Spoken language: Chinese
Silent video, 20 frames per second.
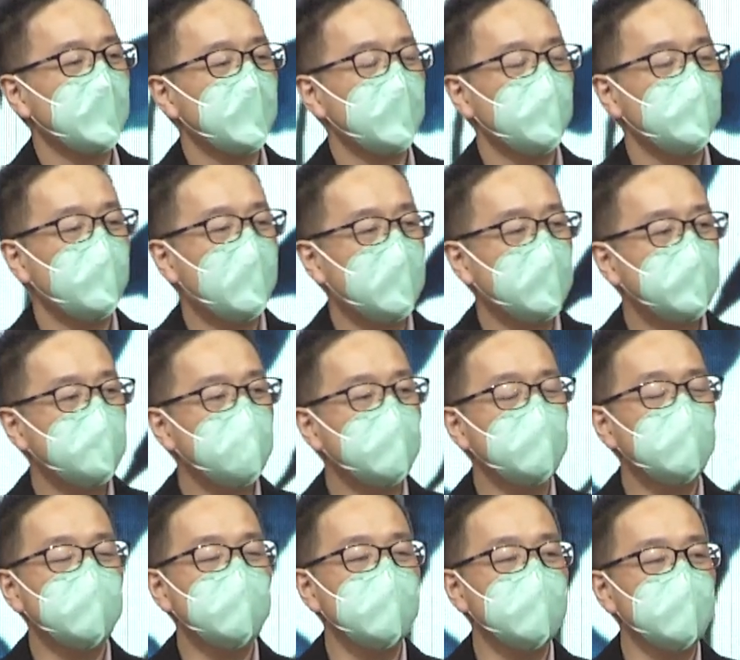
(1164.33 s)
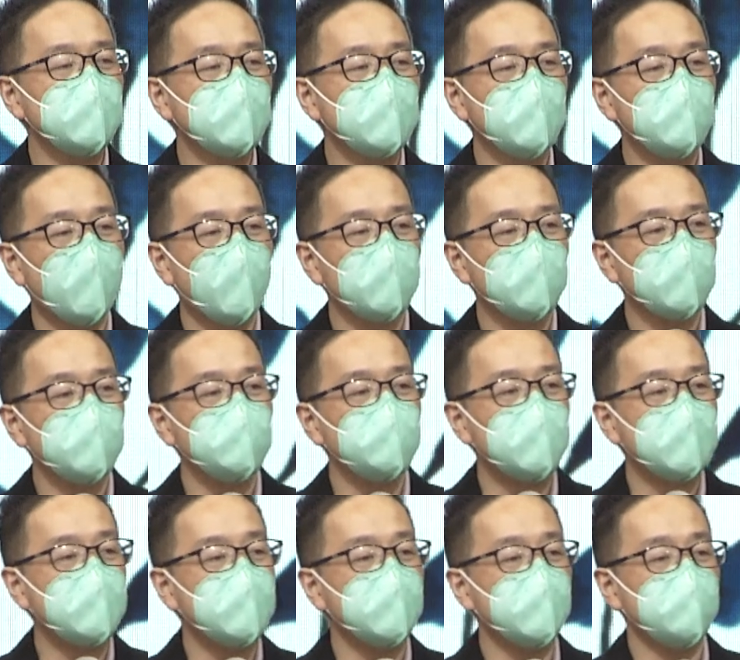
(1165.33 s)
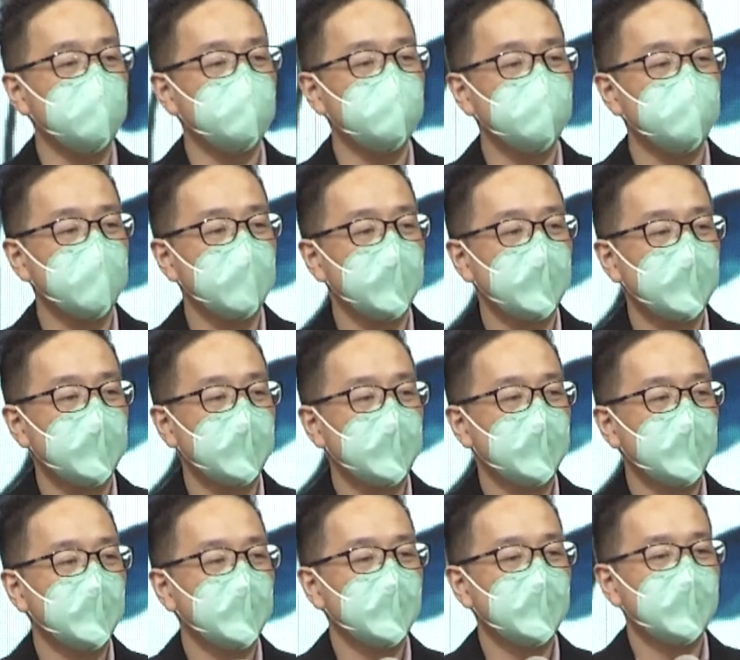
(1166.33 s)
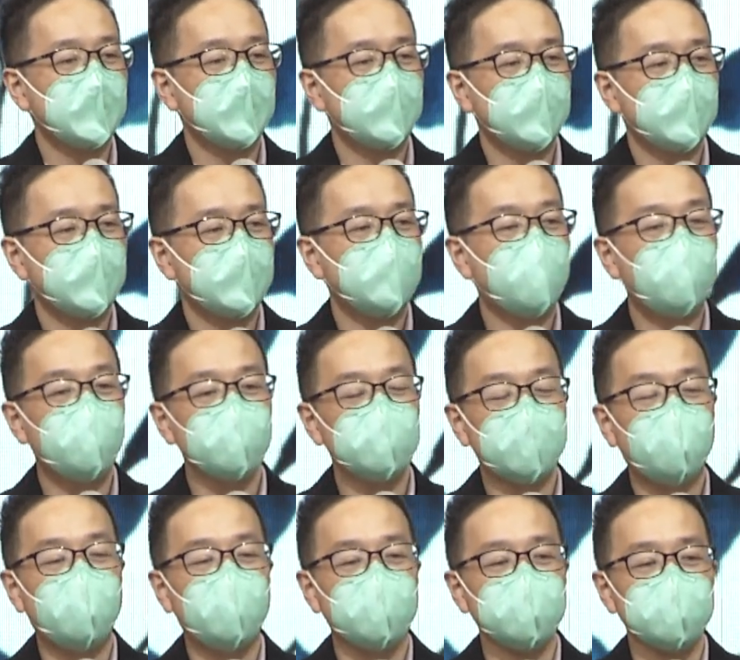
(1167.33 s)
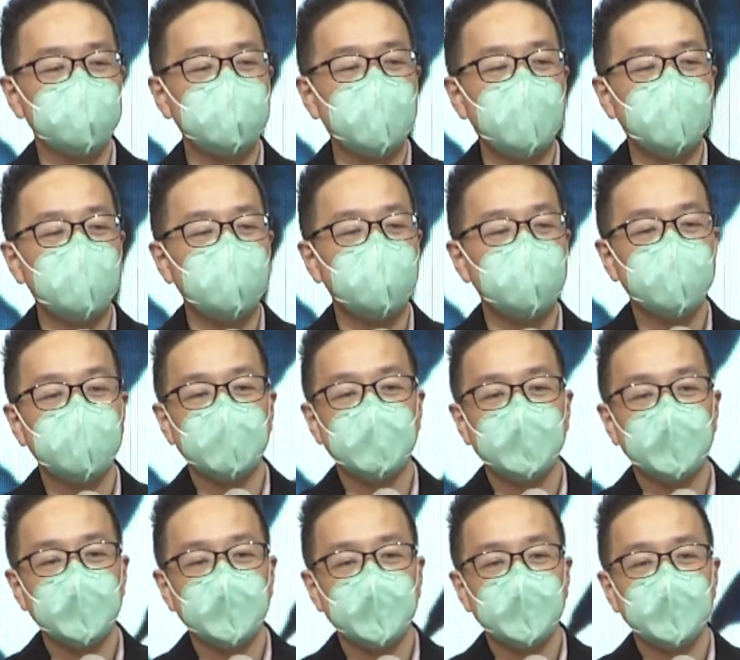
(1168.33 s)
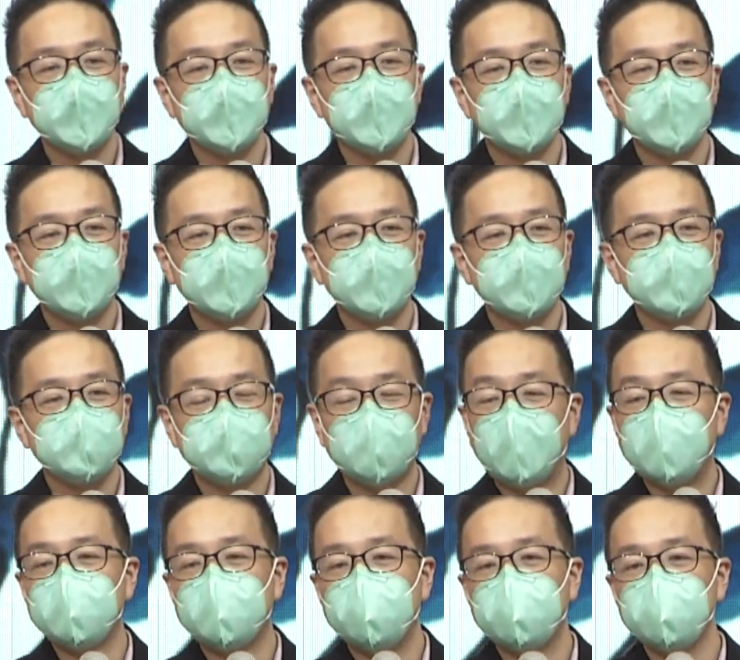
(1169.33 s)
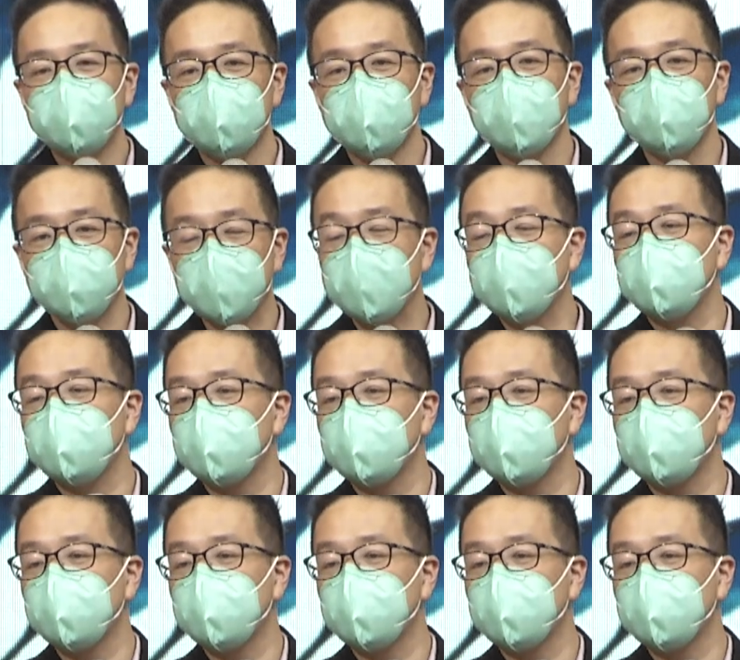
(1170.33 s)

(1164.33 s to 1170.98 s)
每天喝一个 margarita，然后躺在沙滩上面。